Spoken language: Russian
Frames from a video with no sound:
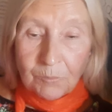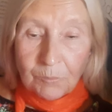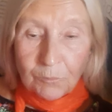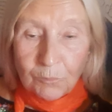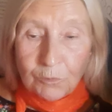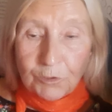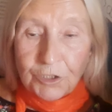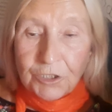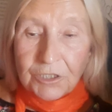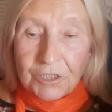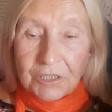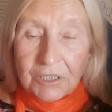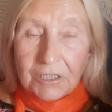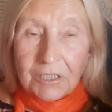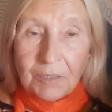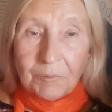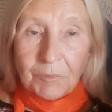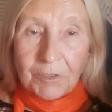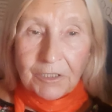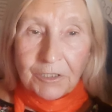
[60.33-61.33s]
мучится
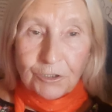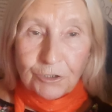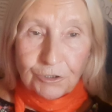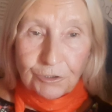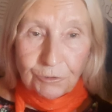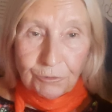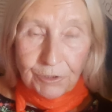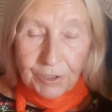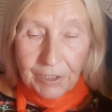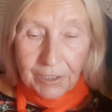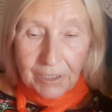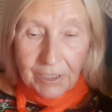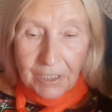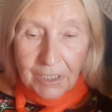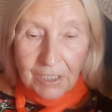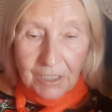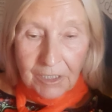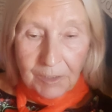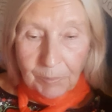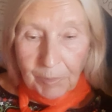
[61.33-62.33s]
там или что.
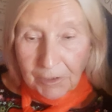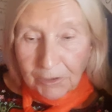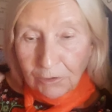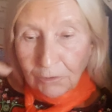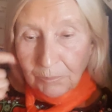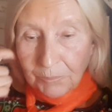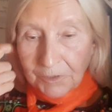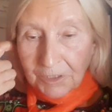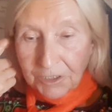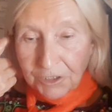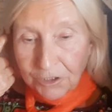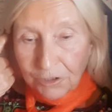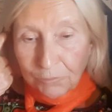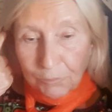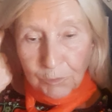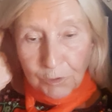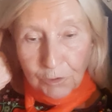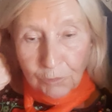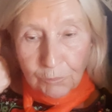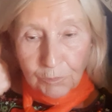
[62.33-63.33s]
И потом, значит,
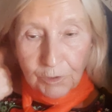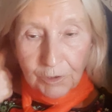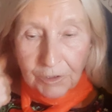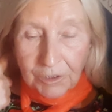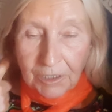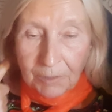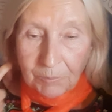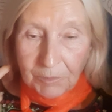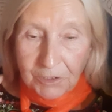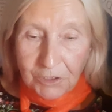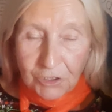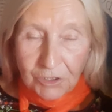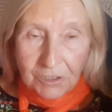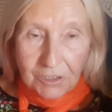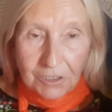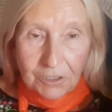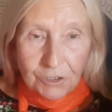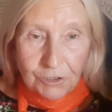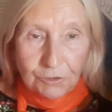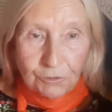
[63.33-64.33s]
вот он там
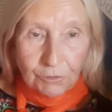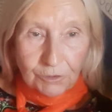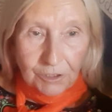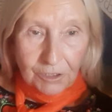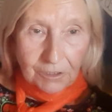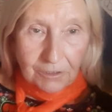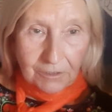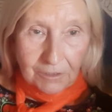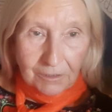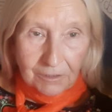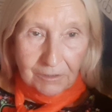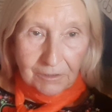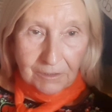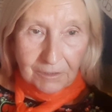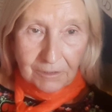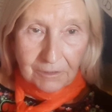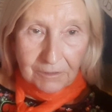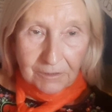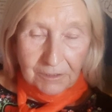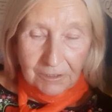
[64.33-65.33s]
лежит и ждет
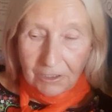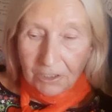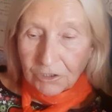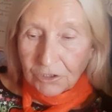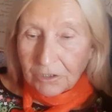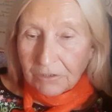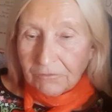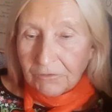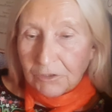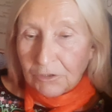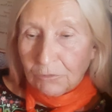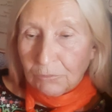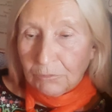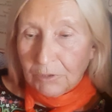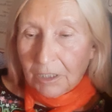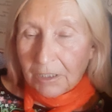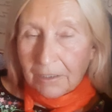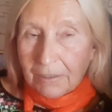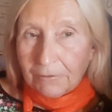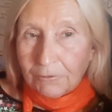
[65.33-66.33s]
э, страшного
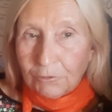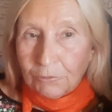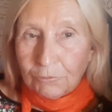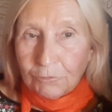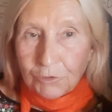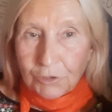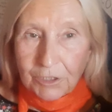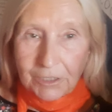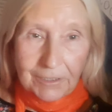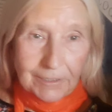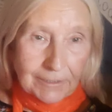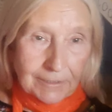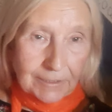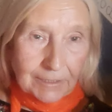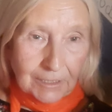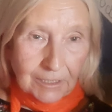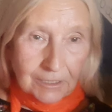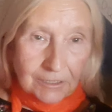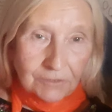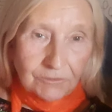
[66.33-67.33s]
суда, который уже
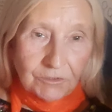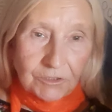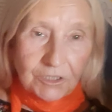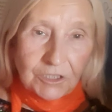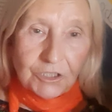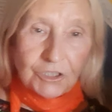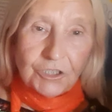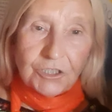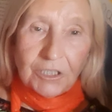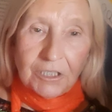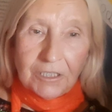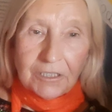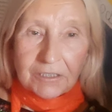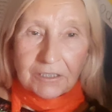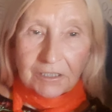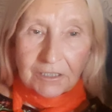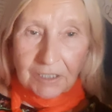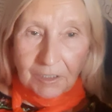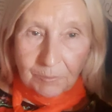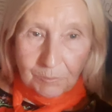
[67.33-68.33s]
2000
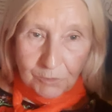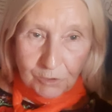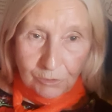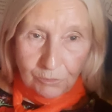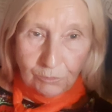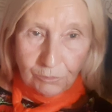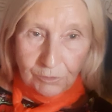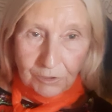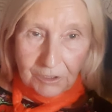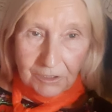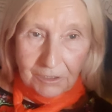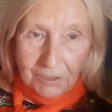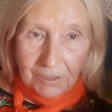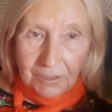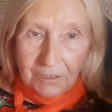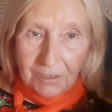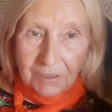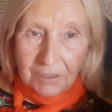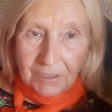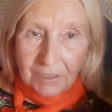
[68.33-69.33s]
лет там ждут, и
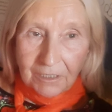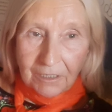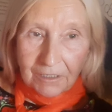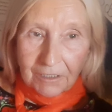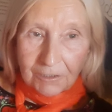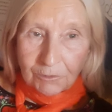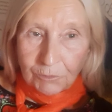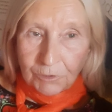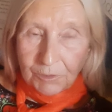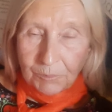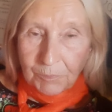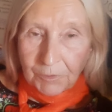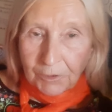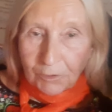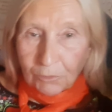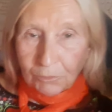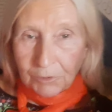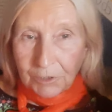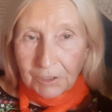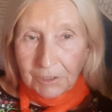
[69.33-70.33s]
никак он не
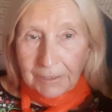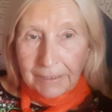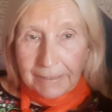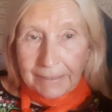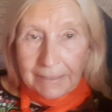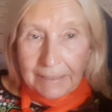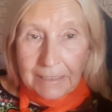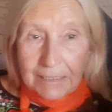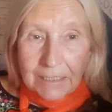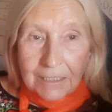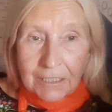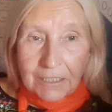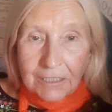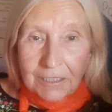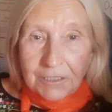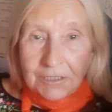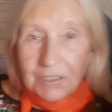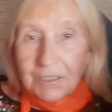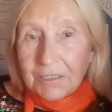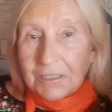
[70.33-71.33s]
приходит.
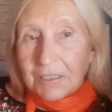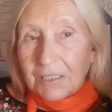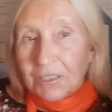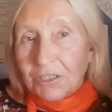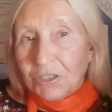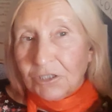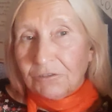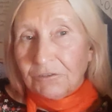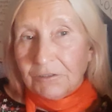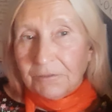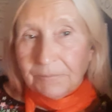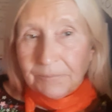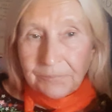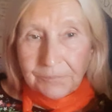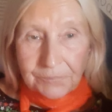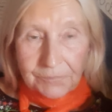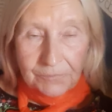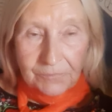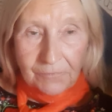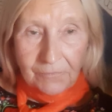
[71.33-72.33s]
Индийская же
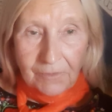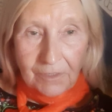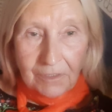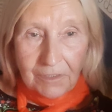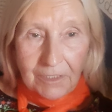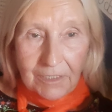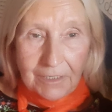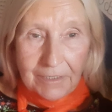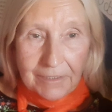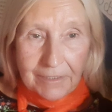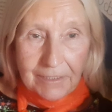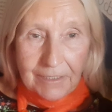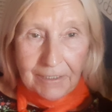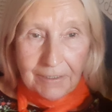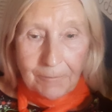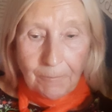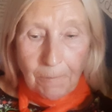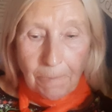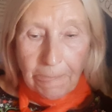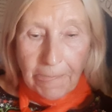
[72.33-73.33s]

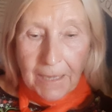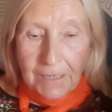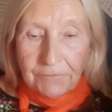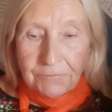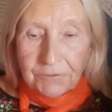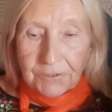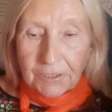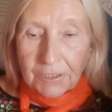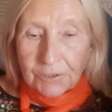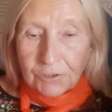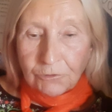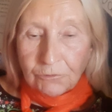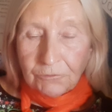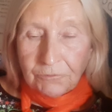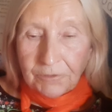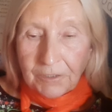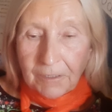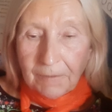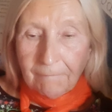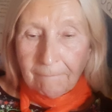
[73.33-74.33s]
религия и
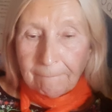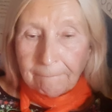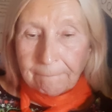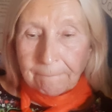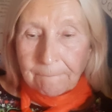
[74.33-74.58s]
философия,